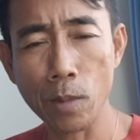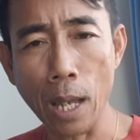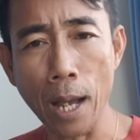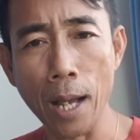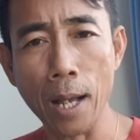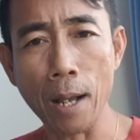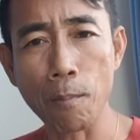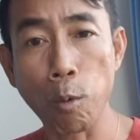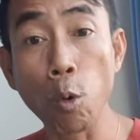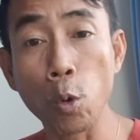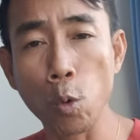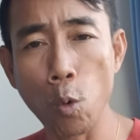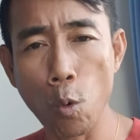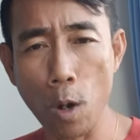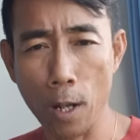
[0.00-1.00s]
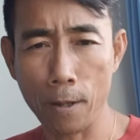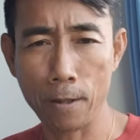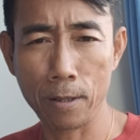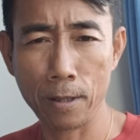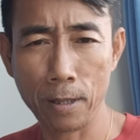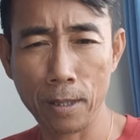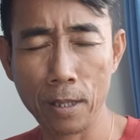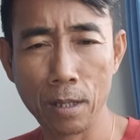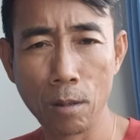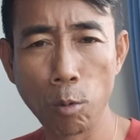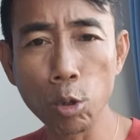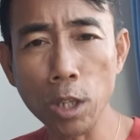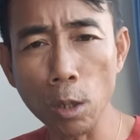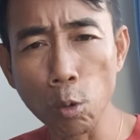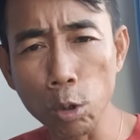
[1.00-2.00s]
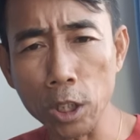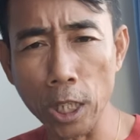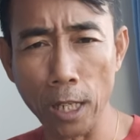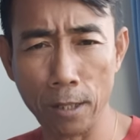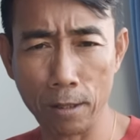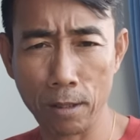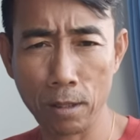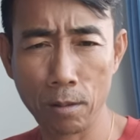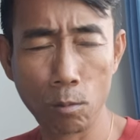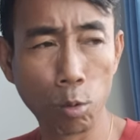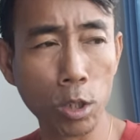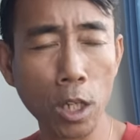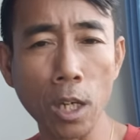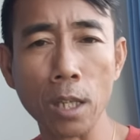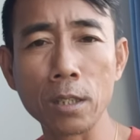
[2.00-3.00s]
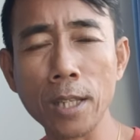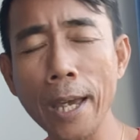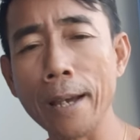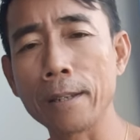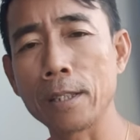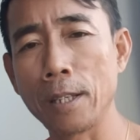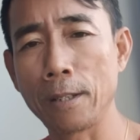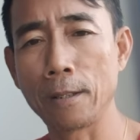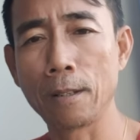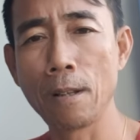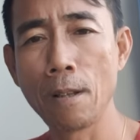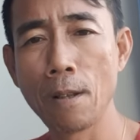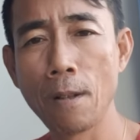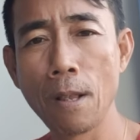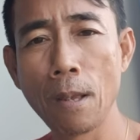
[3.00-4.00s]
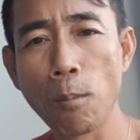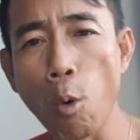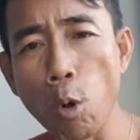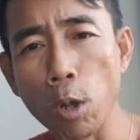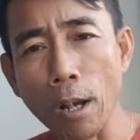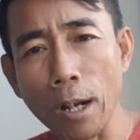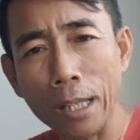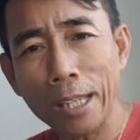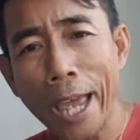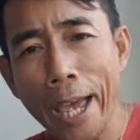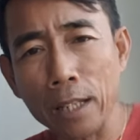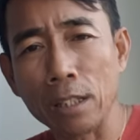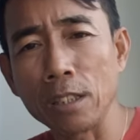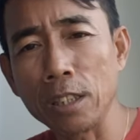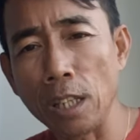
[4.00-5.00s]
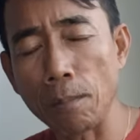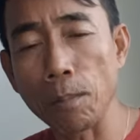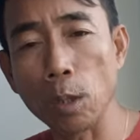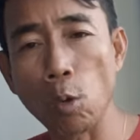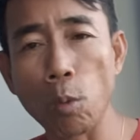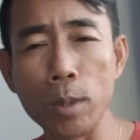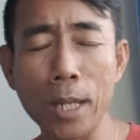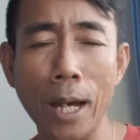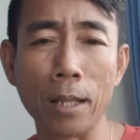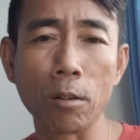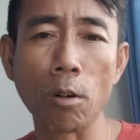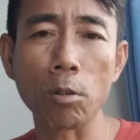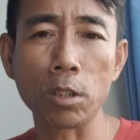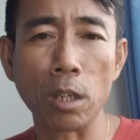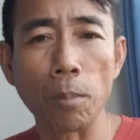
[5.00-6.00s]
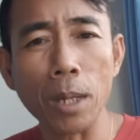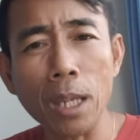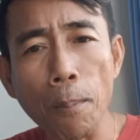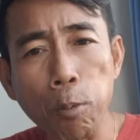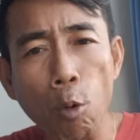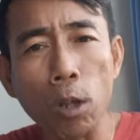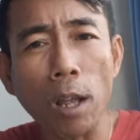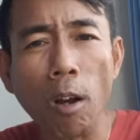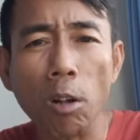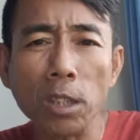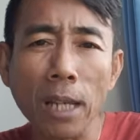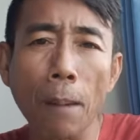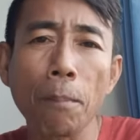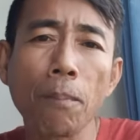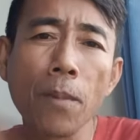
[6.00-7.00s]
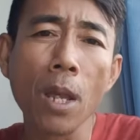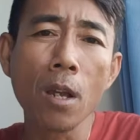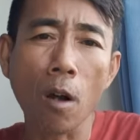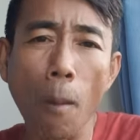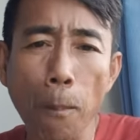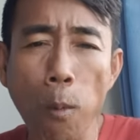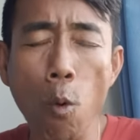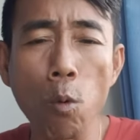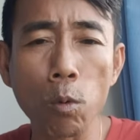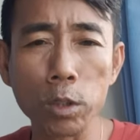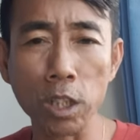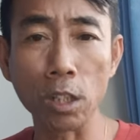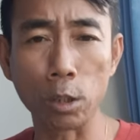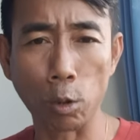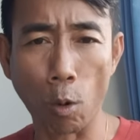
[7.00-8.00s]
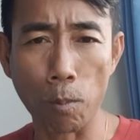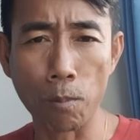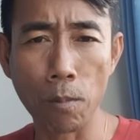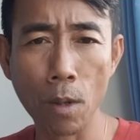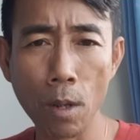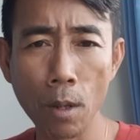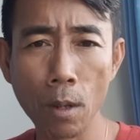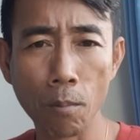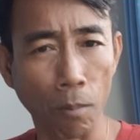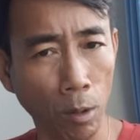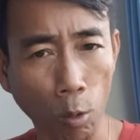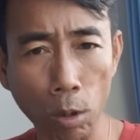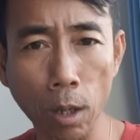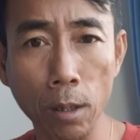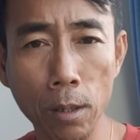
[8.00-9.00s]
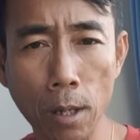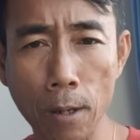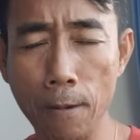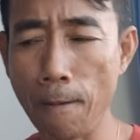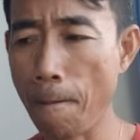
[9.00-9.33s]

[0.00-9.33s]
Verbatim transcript: อผู้รู้ผู้ที่รู้จริง ผู้ที่เห็นแจ้งจริง พูดแล้วก็แทกถึงจิตมโนวิญญาณของเขาจริง ไม่ใช่พูดแล้วเขาจำเขาปรุงชื่นชมมันคนละเรื่อง